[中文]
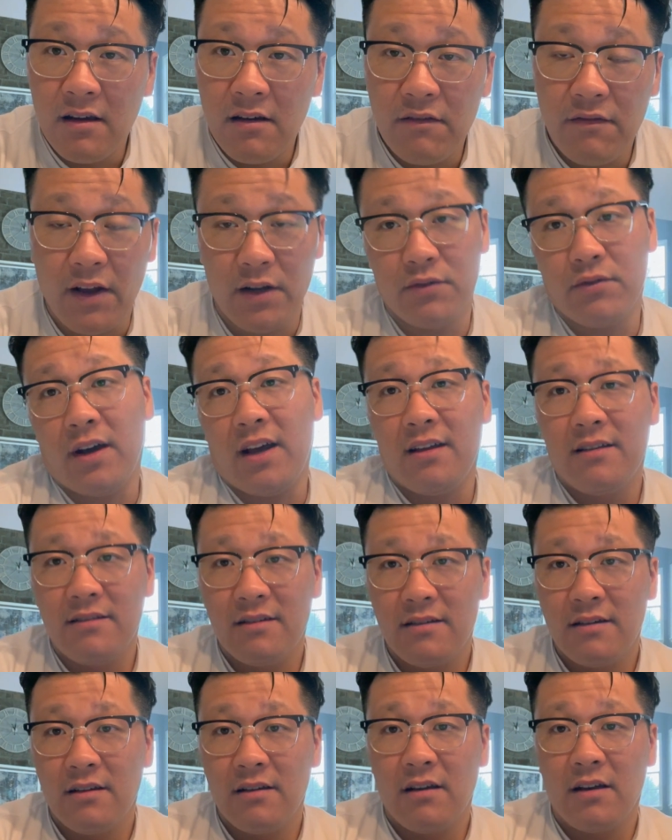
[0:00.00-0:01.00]
翻转，
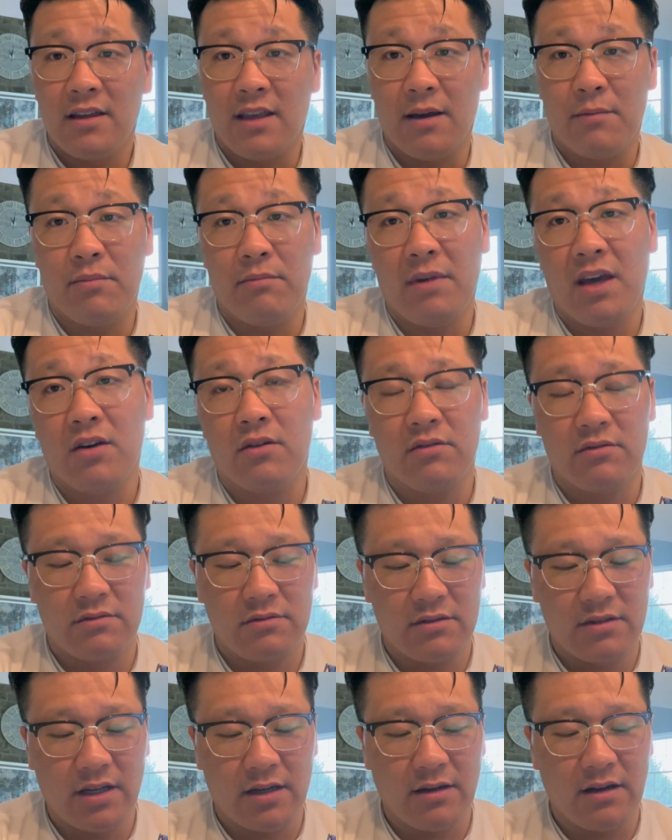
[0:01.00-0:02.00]
也没有
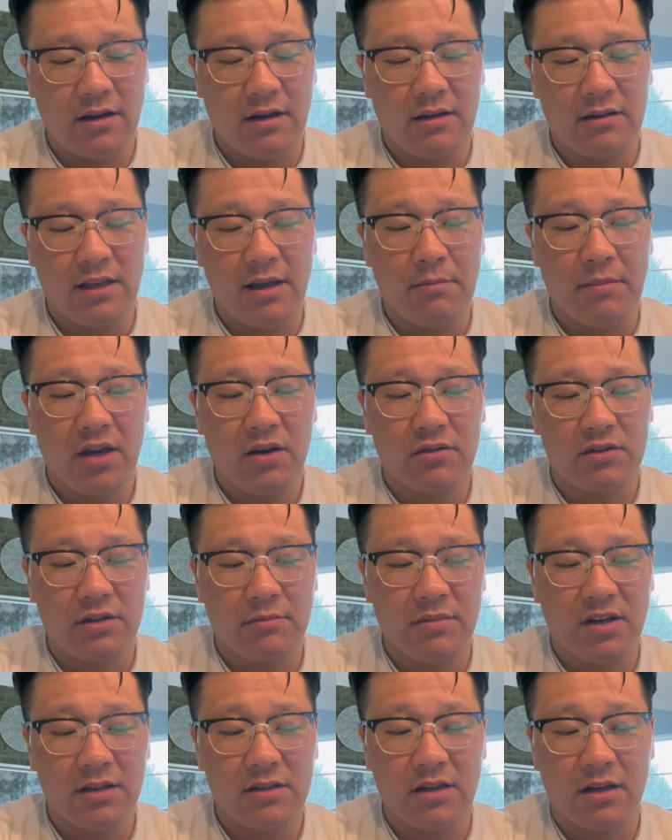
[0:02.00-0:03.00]
这个也没有
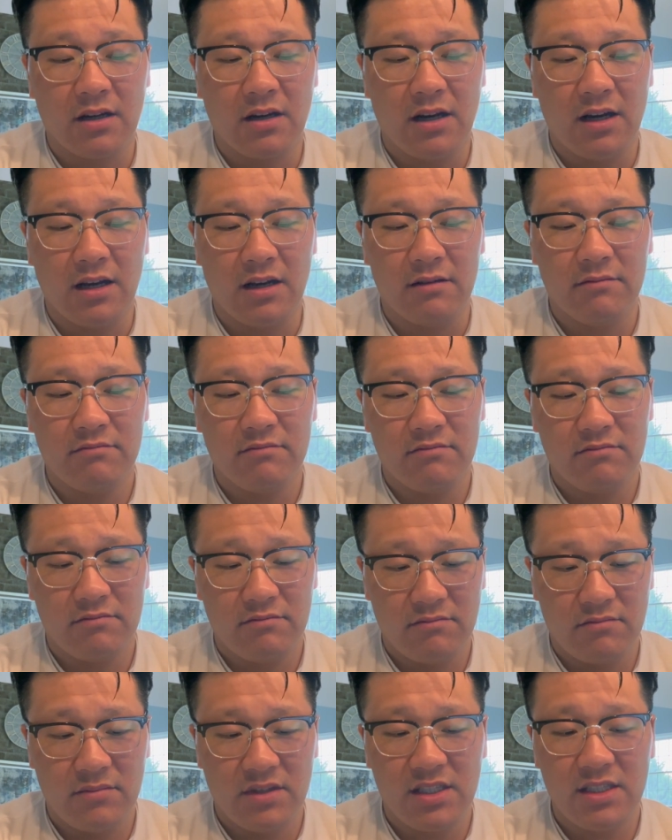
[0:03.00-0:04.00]
什么这个
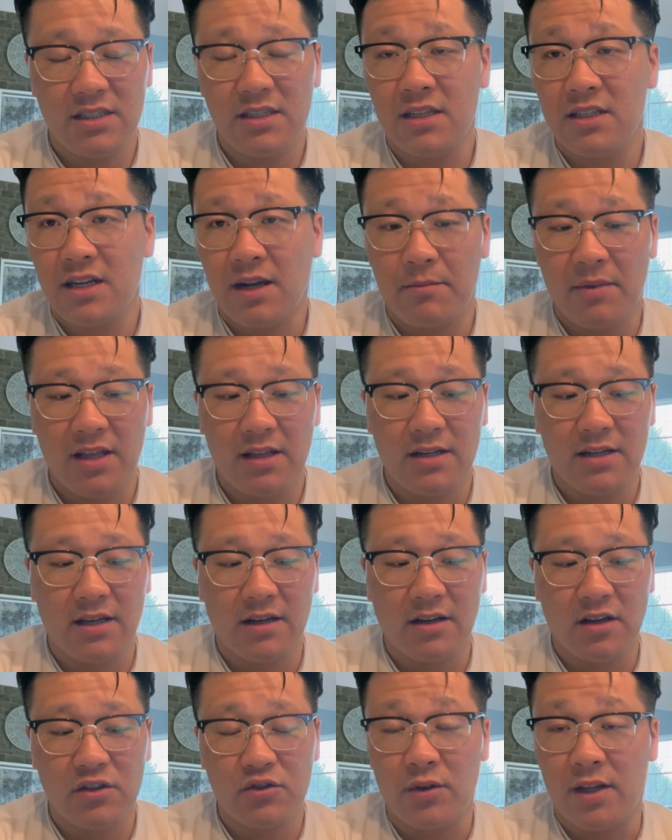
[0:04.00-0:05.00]
机芯上面的这
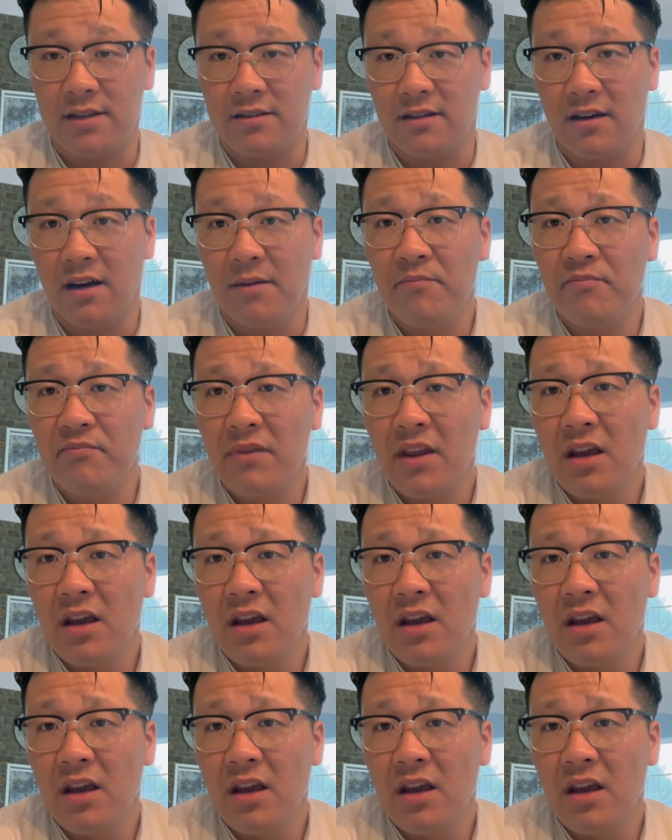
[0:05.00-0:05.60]
个选择。